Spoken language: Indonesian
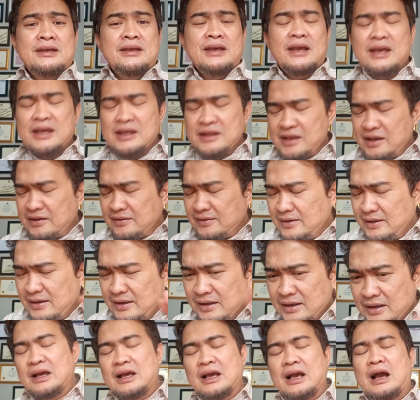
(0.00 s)
ya kita
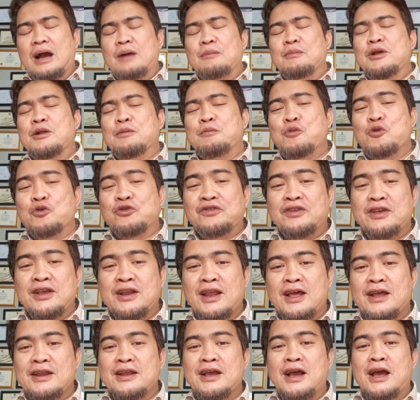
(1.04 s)
sih nggak ambil pusing
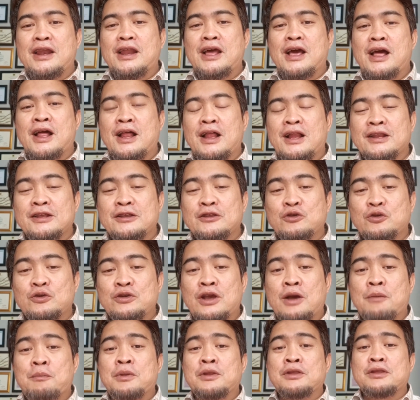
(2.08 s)
lah dengan hal itu
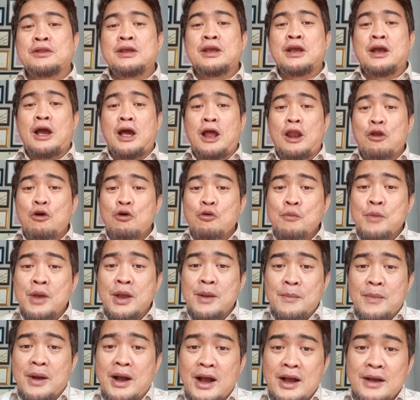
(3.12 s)
yang penting kalau
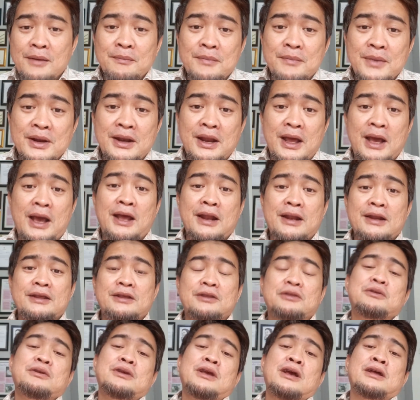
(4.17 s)
memang benar
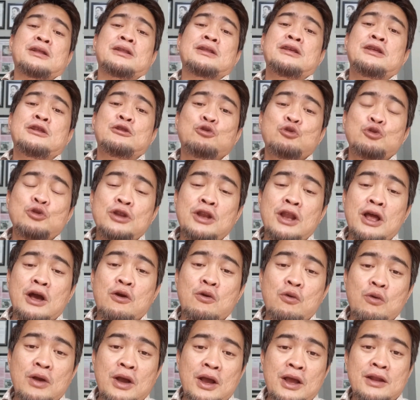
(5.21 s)
gitu yang itu
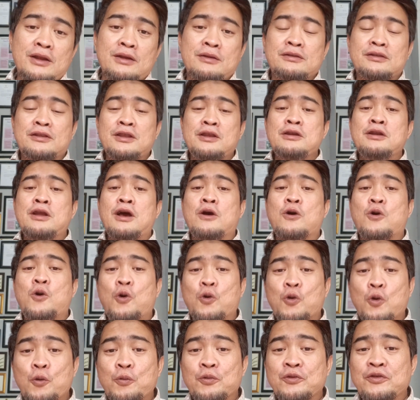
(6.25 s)
dilakukan tindak
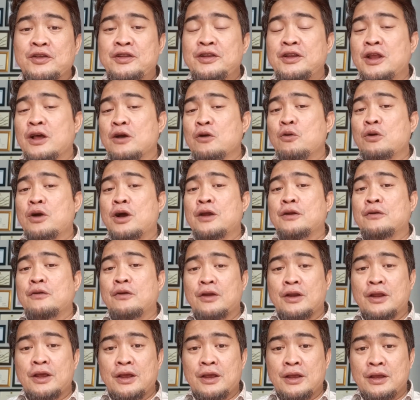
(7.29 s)
korupsi dilakukan
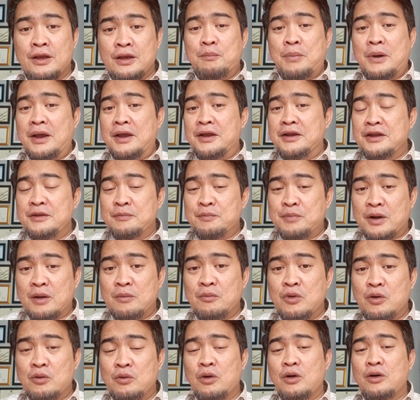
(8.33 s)
oleh Pak Edi
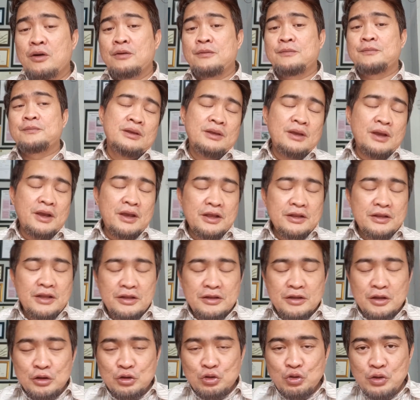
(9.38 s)
Prabowo ya kita
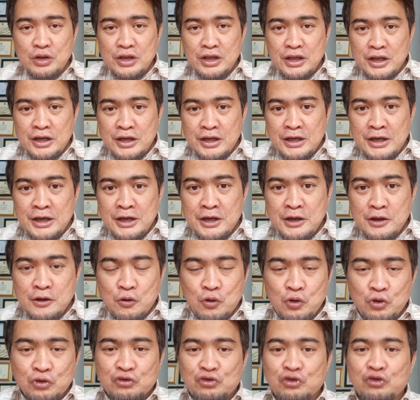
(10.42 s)
tentu ingin ini
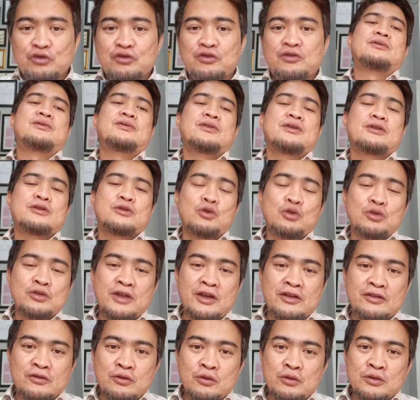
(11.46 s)
diusut
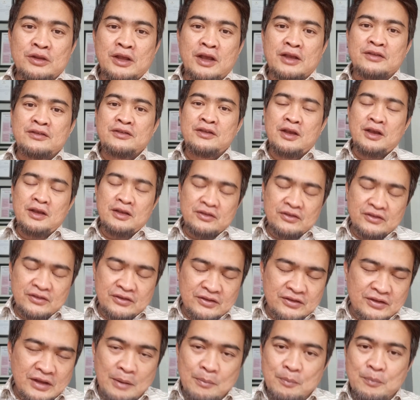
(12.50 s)
setuntas-tuntasnya
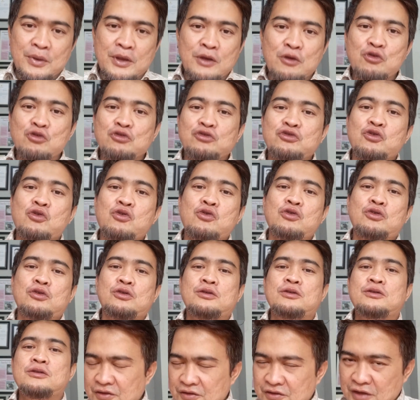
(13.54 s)
sampai ujung
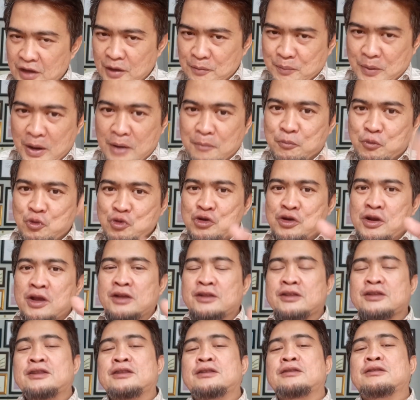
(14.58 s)
siapapun
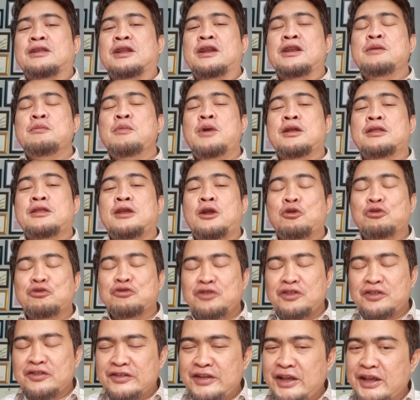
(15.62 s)
yang terlibat harus
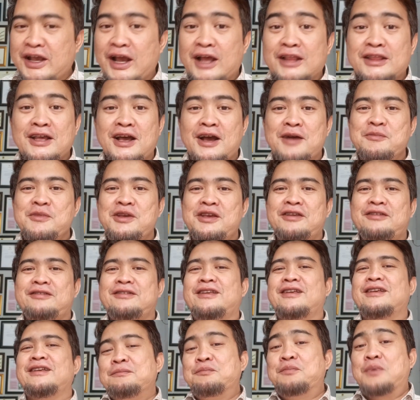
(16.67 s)
disikat
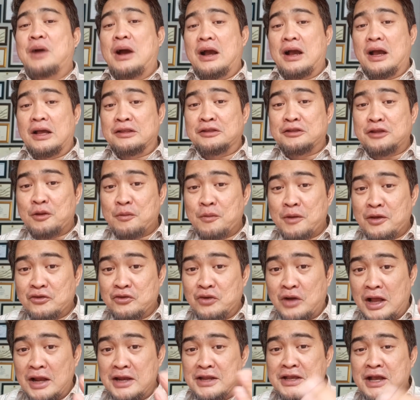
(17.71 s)
habis bahkan
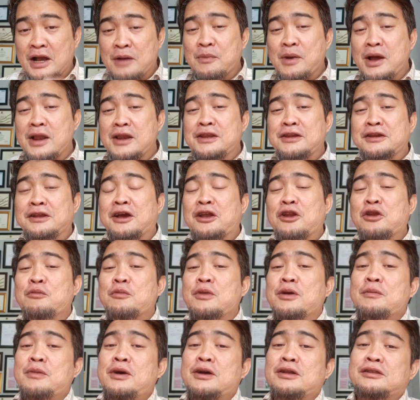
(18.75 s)
termasuk Ali Ngabalin kalau
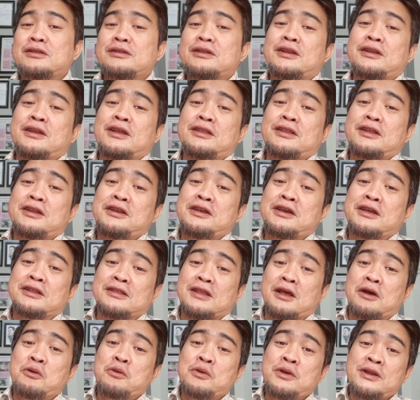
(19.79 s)
memang ternyata
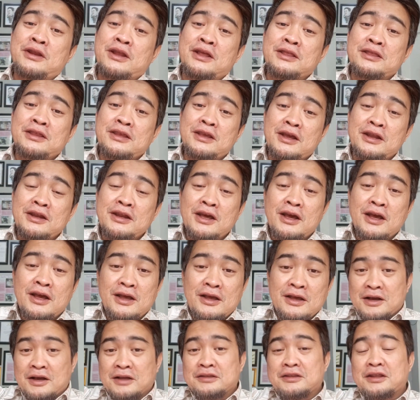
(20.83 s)
diketahui nanti
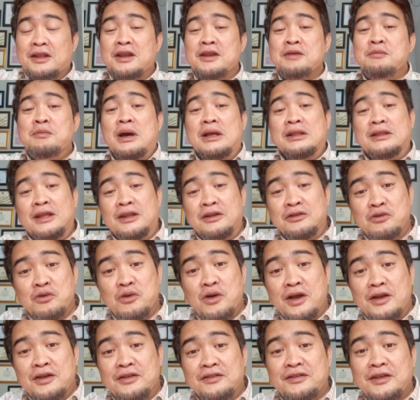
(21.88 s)
ada keterlibatan
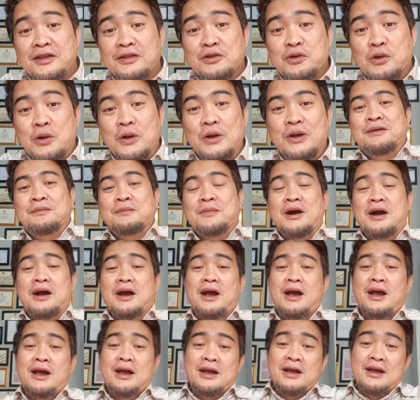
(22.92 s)
juga di situ
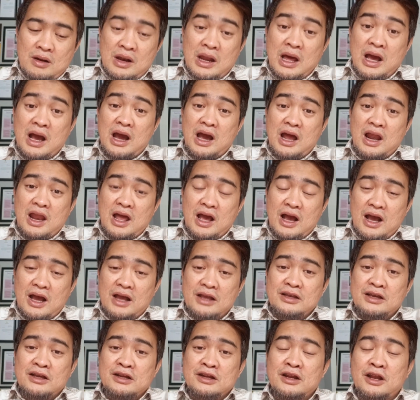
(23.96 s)
maka langkah-langkah
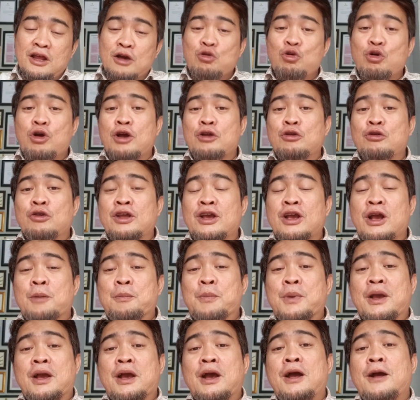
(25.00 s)
yang dilakukan oleh
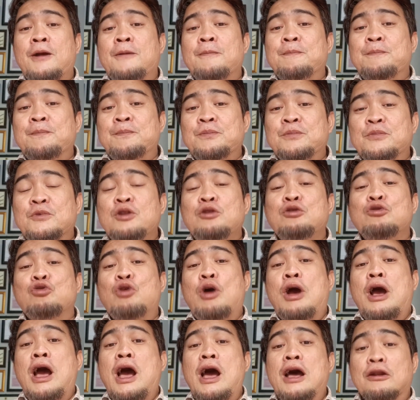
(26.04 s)
KPK tentu
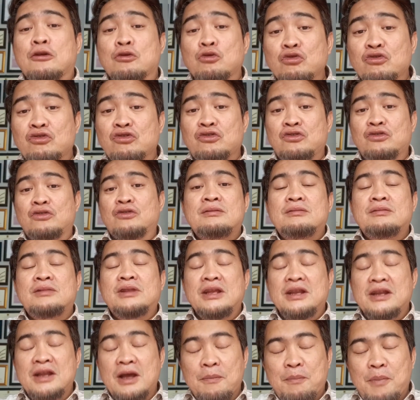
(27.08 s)
harus
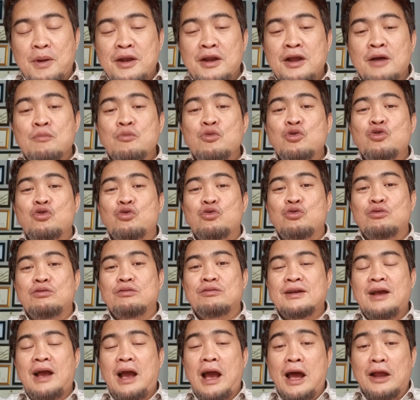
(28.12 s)
tidak pandang bulu
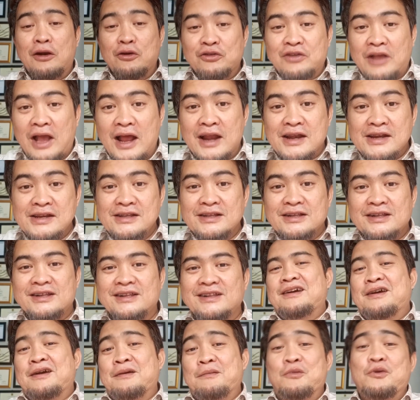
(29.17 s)
harus adil.
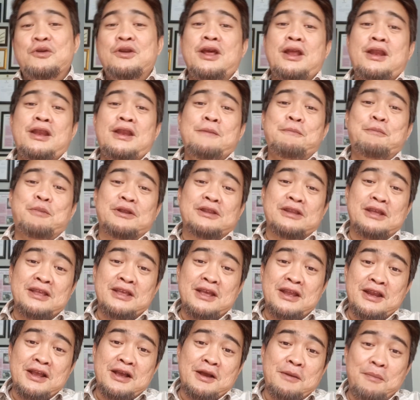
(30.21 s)
Kemudian ini
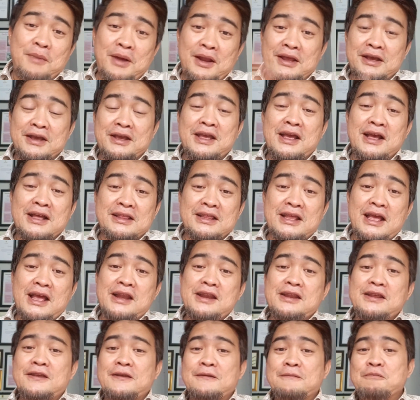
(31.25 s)
pertanyaannya kembali ke yang
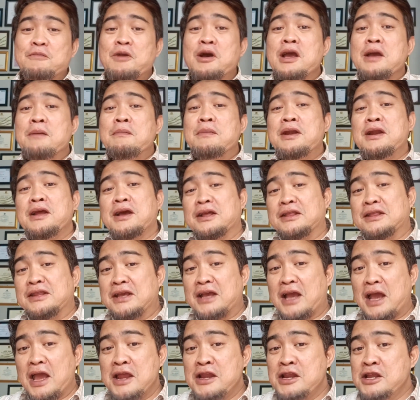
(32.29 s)
tadi. Bagaimana
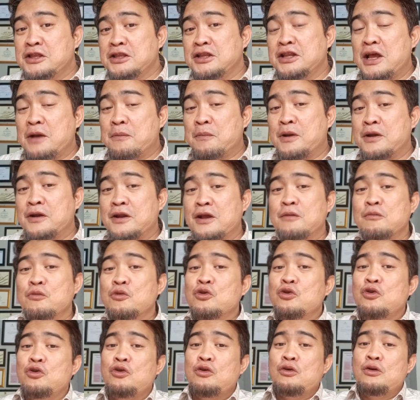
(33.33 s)
ketika ini tidak pandang
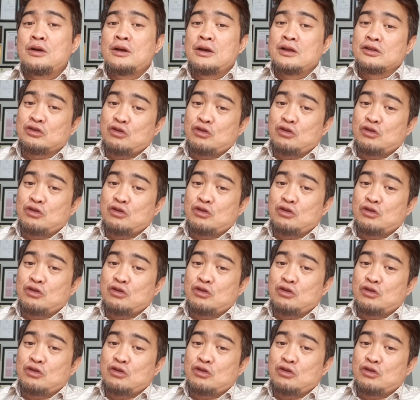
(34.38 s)
bulu?